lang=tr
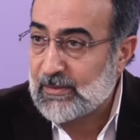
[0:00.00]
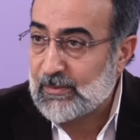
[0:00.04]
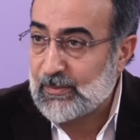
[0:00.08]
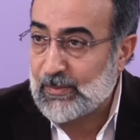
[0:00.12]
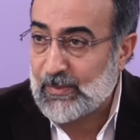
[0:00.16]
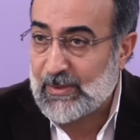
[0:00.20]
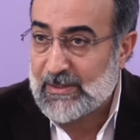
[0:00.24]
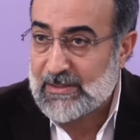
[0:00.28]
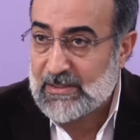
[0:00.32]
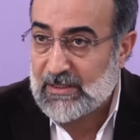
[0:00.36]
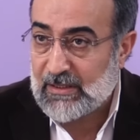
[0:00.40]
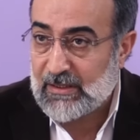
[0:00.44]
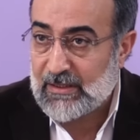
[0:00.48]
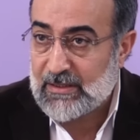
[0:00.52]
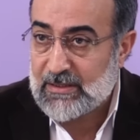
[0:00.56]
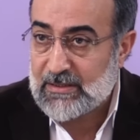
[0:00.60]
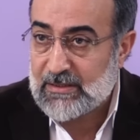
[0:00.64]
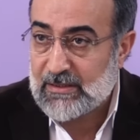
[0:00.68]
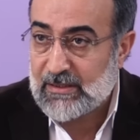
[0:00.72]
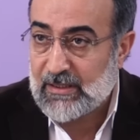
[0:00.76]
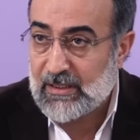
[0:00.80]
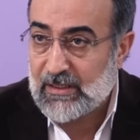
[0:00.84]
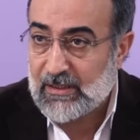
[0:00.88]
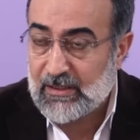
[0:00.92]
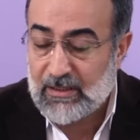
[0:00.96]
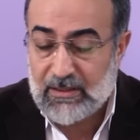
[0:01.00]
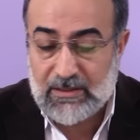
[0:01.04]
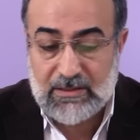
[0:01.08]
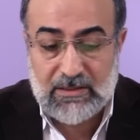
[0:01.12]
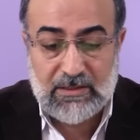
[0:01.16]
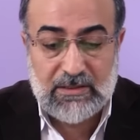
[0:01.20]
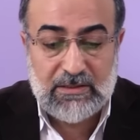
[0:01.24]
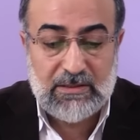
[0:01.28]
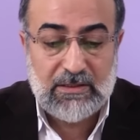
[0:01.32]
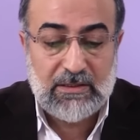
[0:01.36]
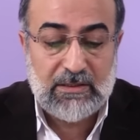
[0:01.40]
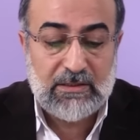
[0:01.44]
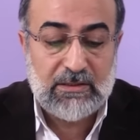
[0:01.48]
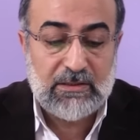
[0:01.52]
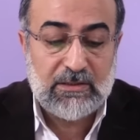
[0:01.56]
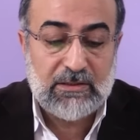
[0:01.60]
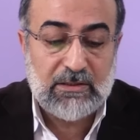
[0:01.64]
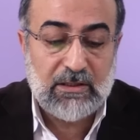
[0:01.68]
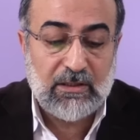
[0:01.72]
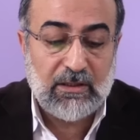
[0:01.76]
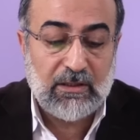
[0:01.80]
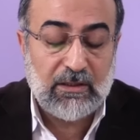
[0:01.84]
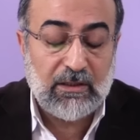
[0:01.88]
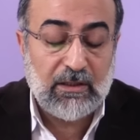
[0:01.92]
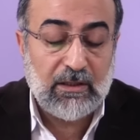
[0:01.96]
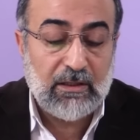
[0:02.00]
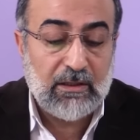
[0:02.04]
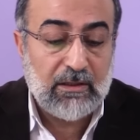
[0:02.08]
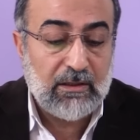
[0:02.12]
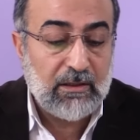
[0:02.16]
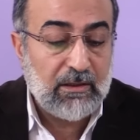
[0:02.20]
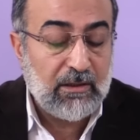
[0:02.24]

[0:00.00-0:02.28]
meselesine geçeceğiz inşallah.